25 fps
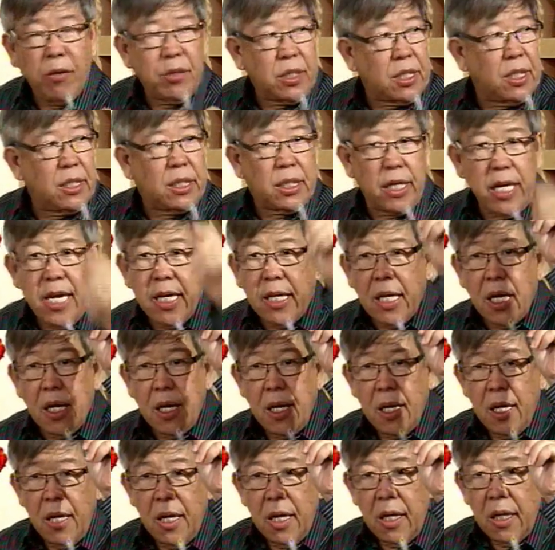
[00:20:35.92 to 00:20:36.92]
要支持一
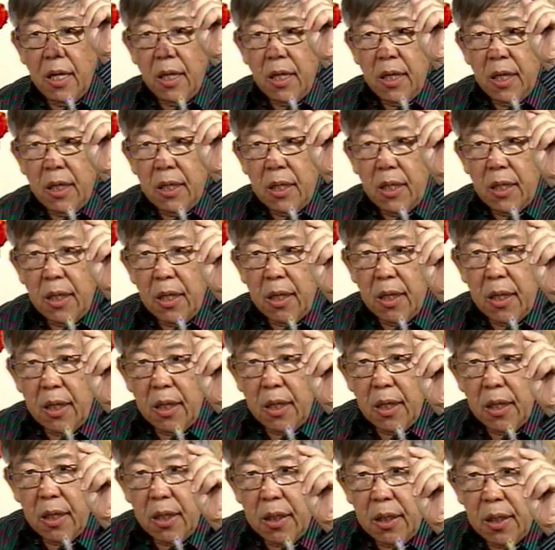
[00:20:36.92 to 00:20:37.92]
个
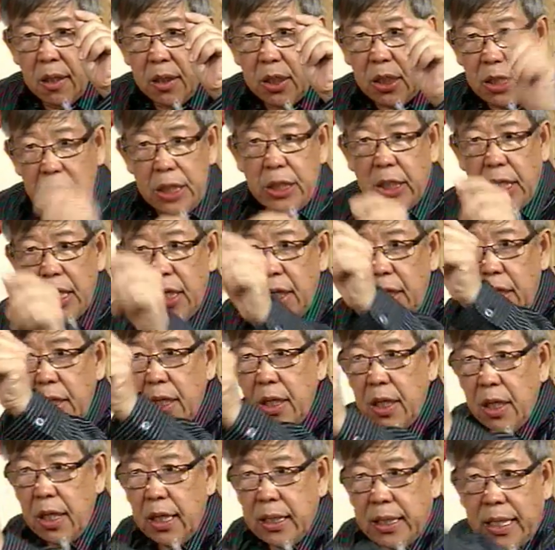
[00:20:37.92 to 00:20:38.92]
支持
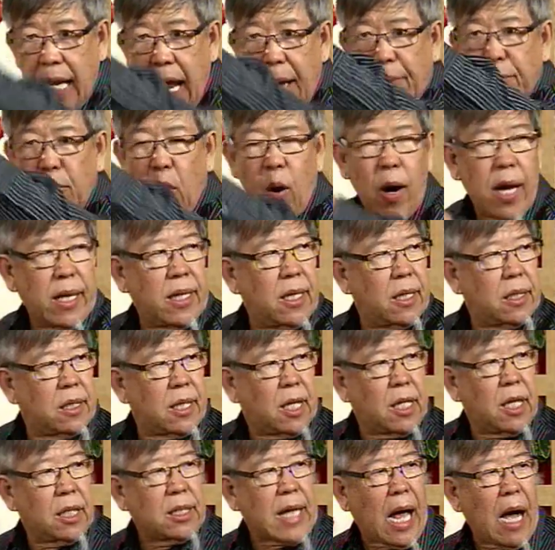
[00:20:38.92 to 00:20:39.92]
伊斯兰法的
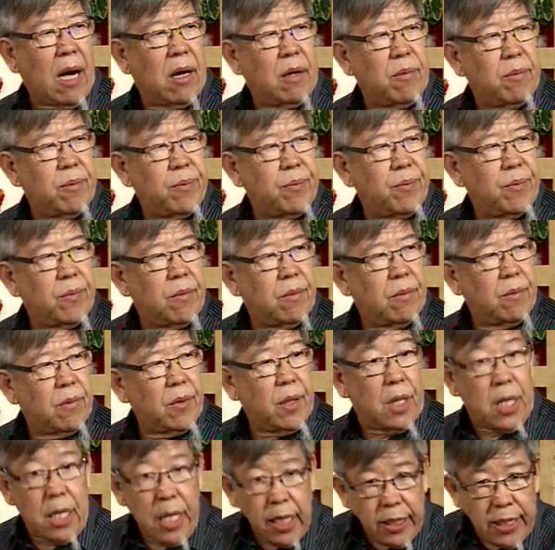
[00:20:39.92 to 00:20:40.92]
这个党？
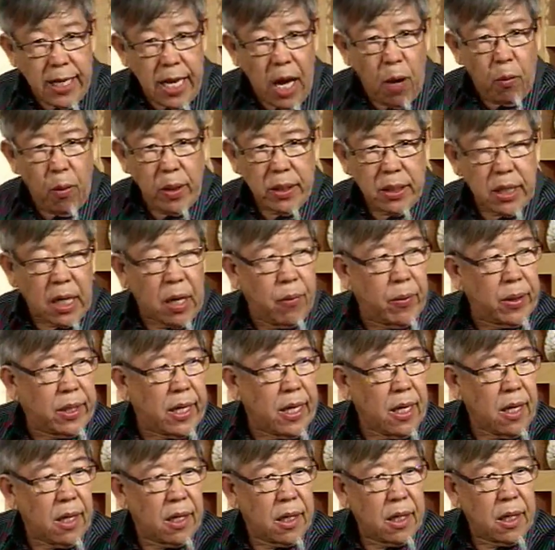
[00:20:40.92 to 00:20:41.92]
你一定要问这个问
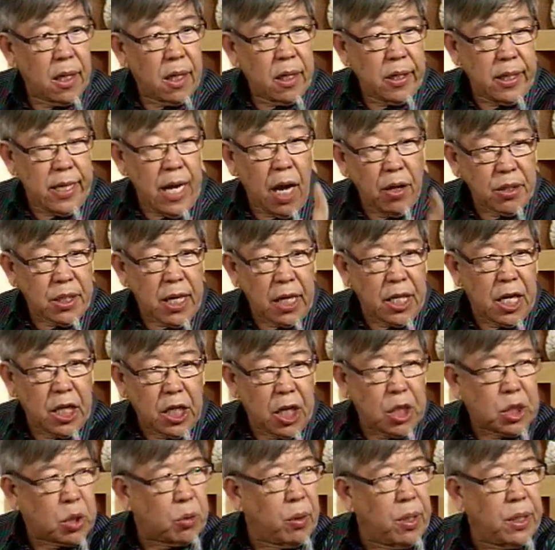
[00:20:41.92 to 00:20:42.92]
题，你要向你
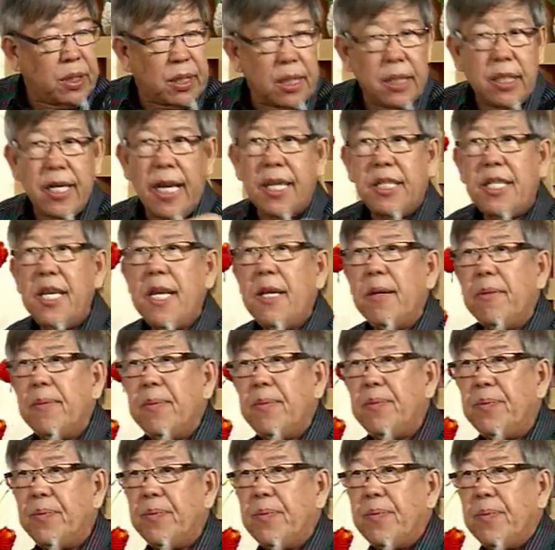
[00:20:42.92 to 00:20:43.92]
的孙子解释。
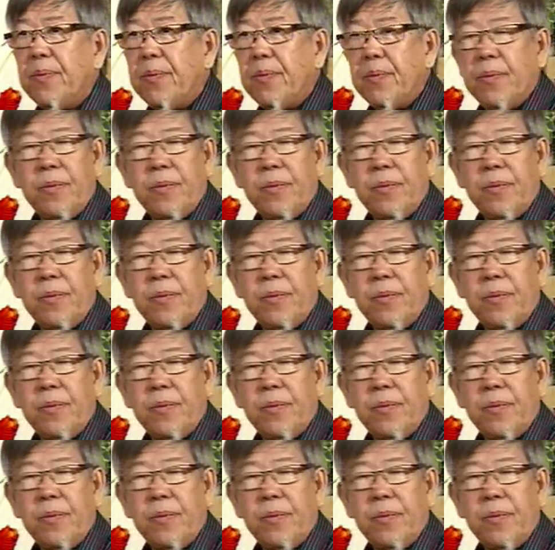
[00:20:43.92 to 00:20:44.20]
嗯，